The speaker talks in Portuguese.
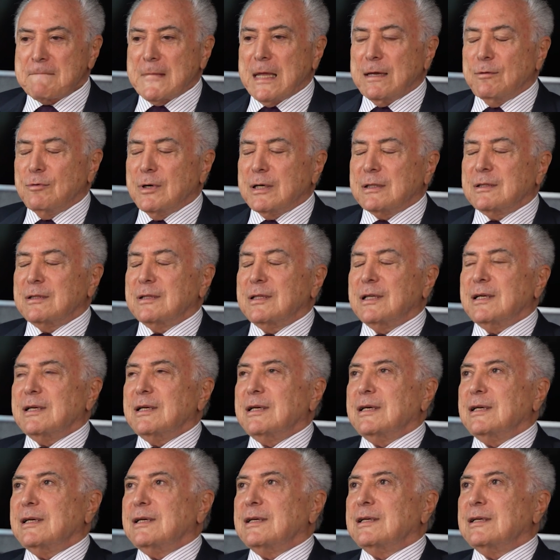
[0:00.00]
Eu
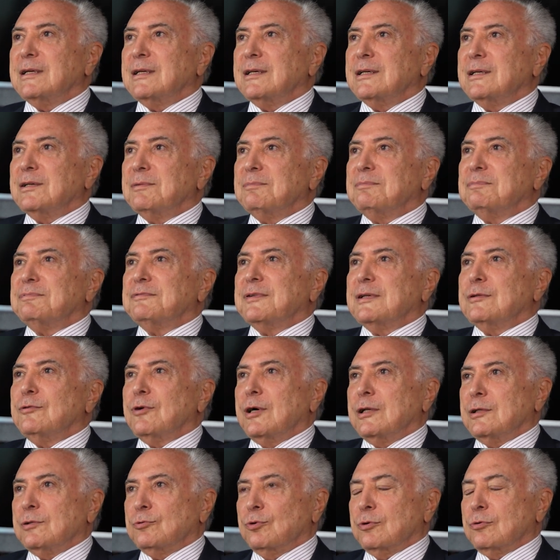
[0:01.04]
até.
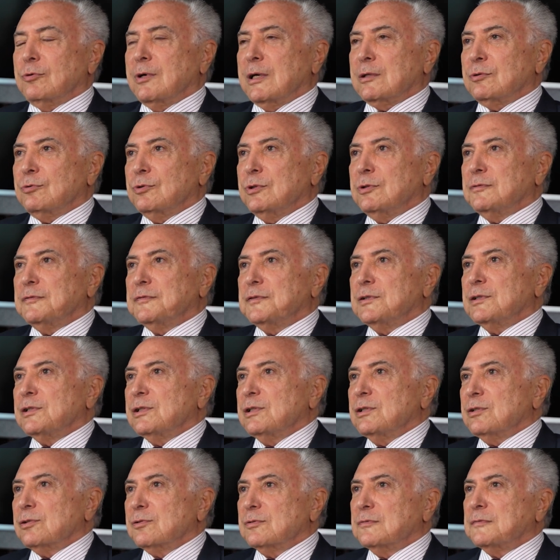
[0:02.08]
Aliás, eu fiz
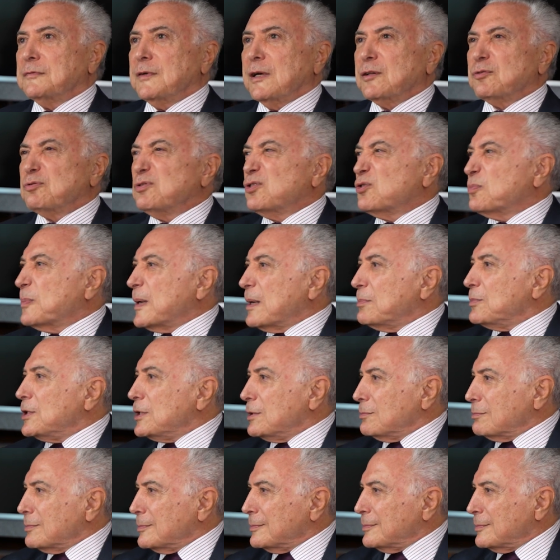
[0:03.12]
isso, eu faço isso para
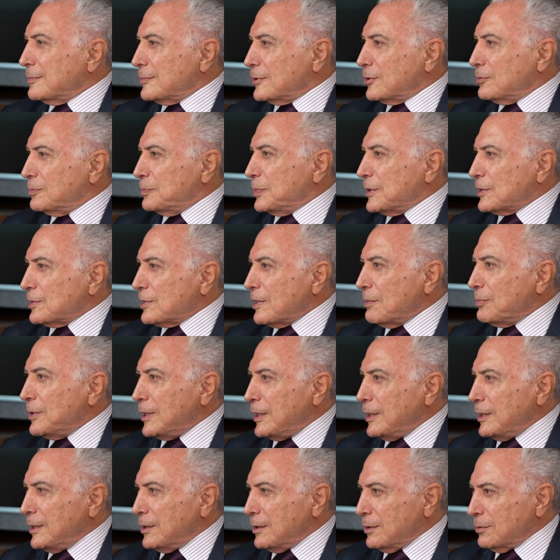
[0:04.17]
mim. São
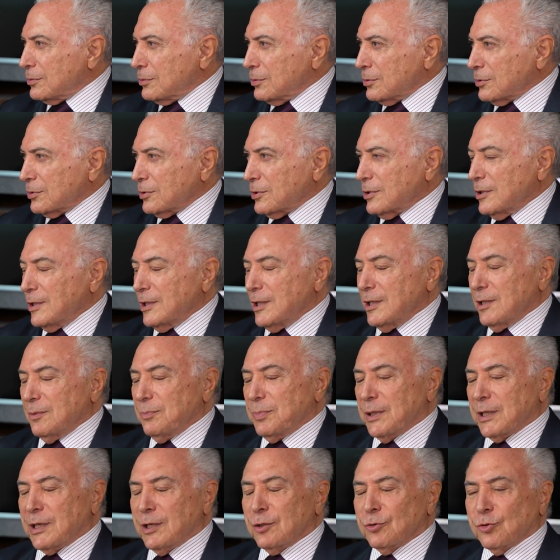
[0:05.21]
pensamentos,
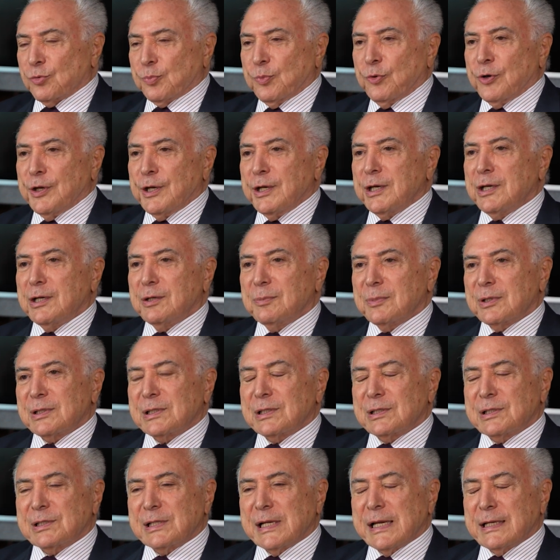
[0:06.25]
pequenos poemas,
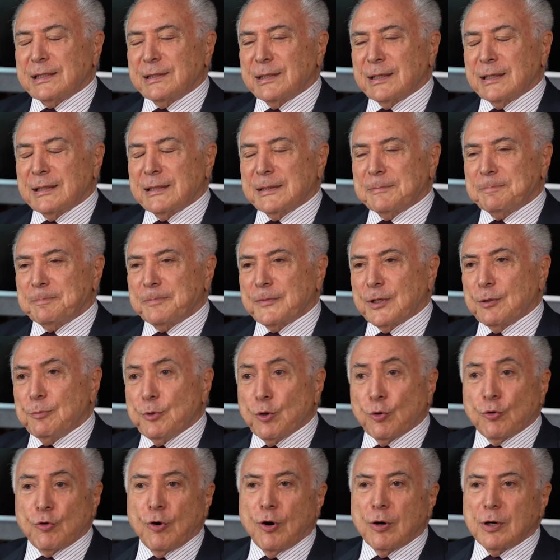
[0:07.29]
etc., né, que me
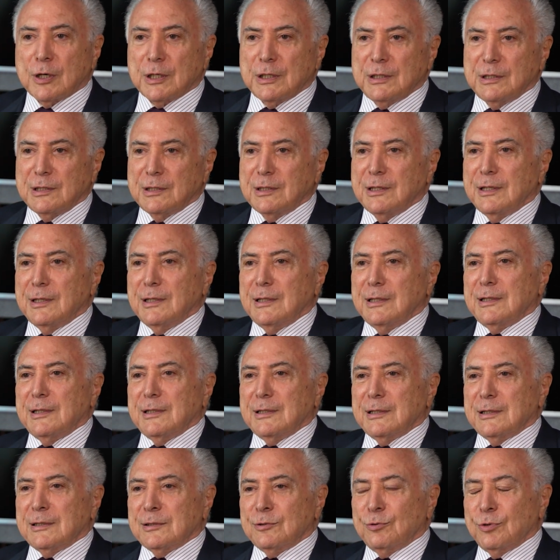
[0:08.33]
ocorrem
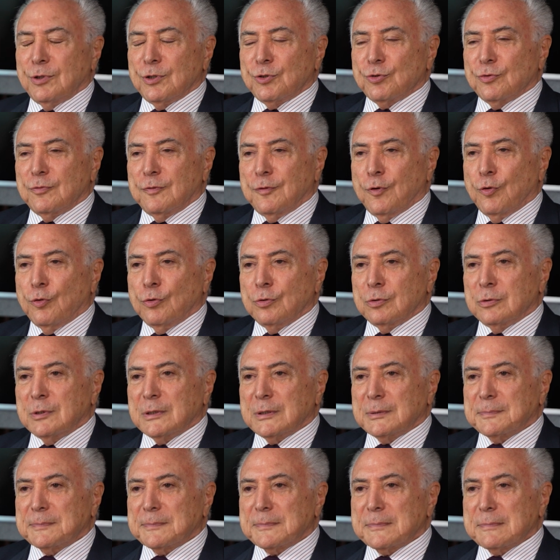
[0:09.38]
eh, durante o voo.
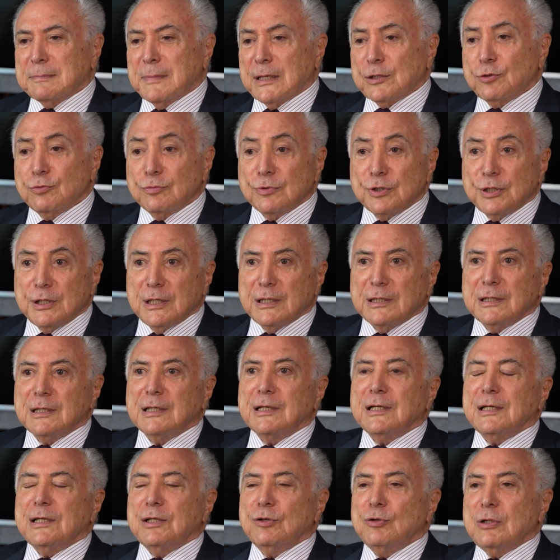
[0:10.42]
Né? Mas um dia
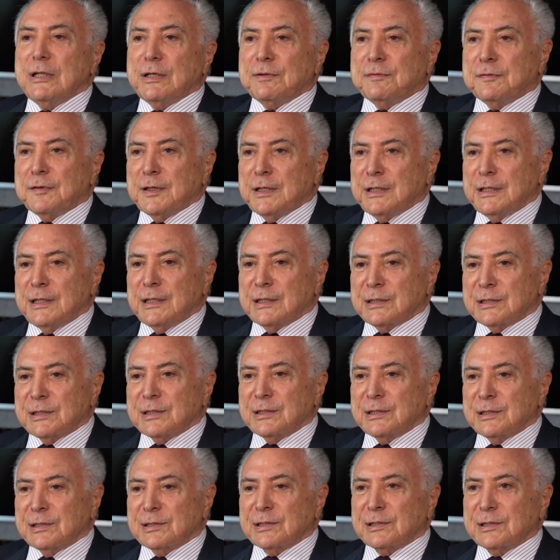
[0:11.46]
eu levei
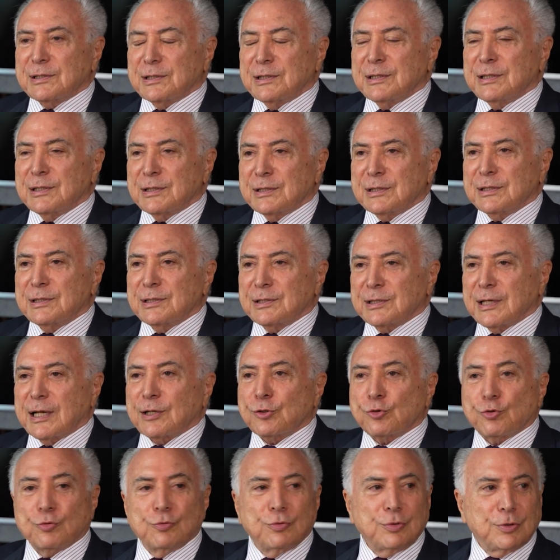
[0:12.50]
esses, esses
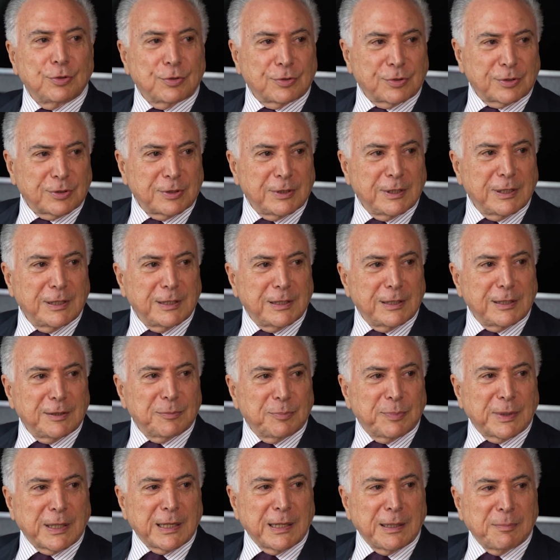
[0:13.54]
rascunhos
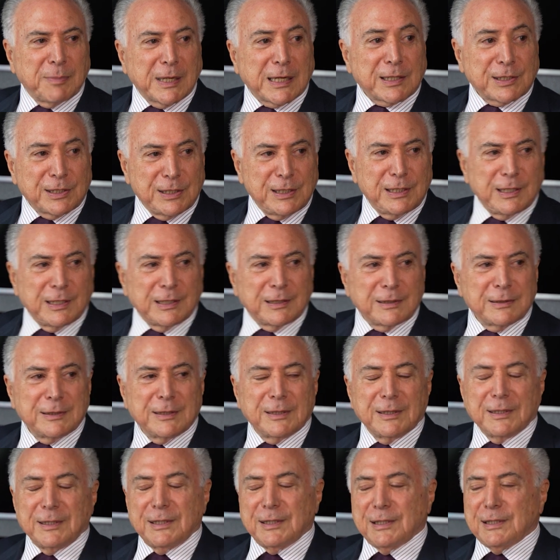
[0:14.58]
para Brasília
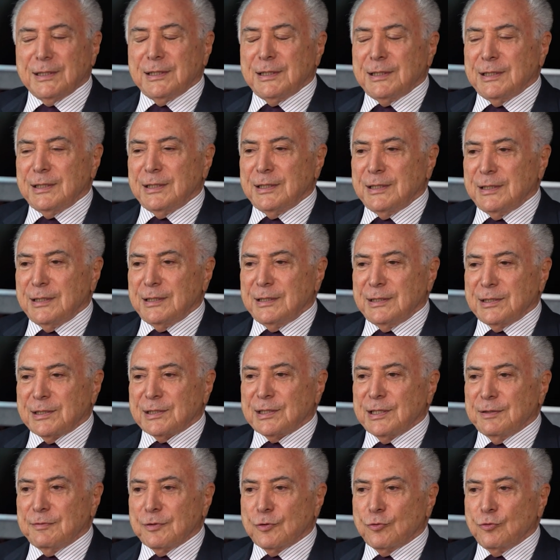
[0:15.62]
e
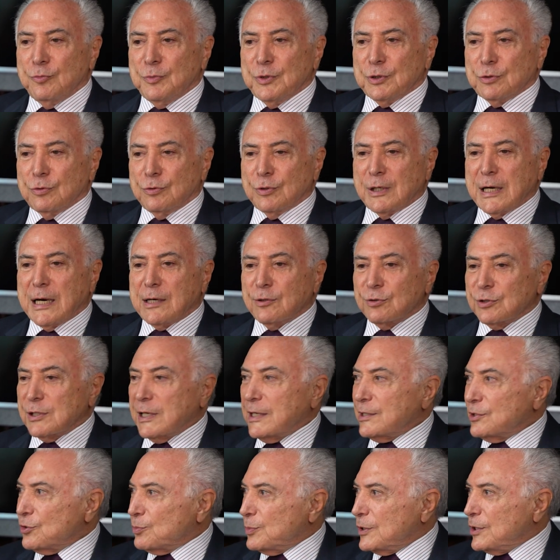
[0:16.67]
esteve comigo o Carlos
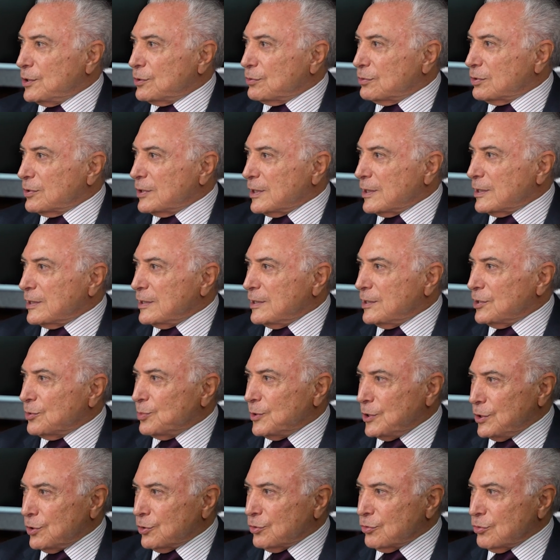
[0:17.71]
Aires Brito, que é
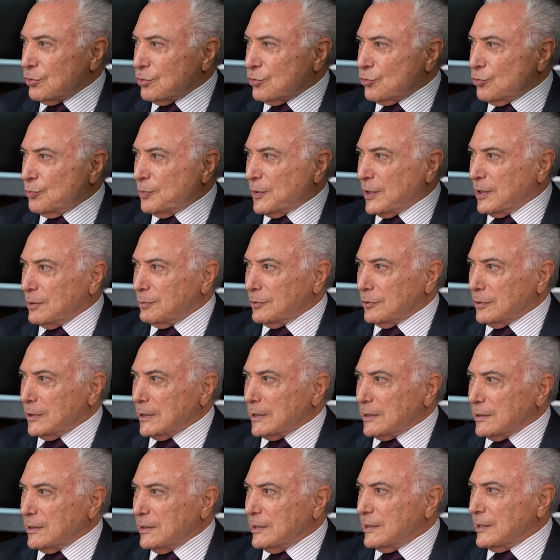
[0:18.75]
editor supremo
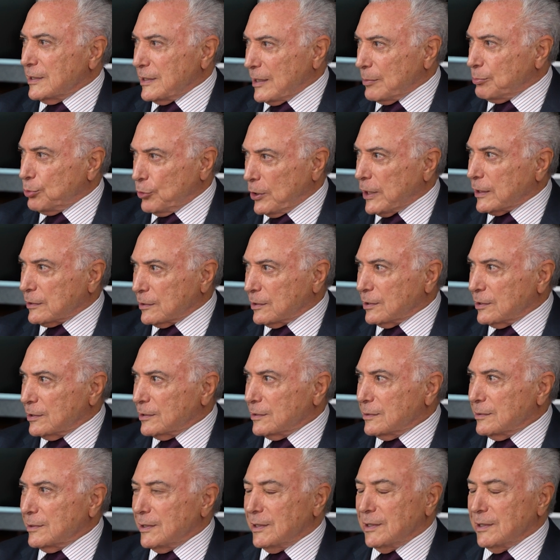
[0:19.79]
né, e que é poeta. Né?